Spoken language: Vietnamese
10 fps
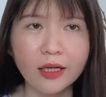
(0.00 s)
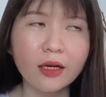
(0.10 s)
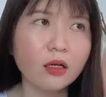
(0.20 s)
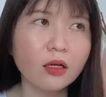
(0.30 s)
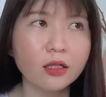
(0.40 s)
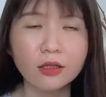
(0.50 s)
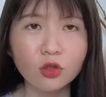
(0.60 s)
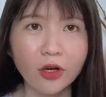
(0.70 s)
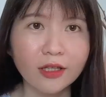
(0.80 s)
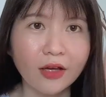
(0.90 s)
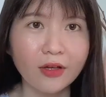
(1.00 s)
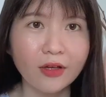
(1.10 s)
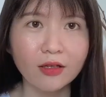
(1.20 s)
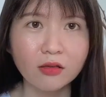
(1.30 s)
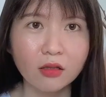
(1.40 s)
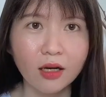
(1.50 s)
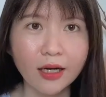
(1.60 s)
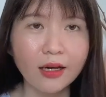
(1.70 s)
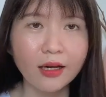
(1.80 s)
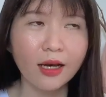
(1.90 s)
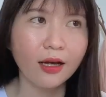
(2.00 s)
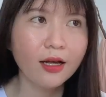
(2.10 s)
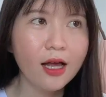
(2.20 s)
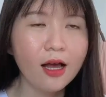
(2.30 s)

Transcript: thì cái đó thì tùy tại vì thực sự là cái này là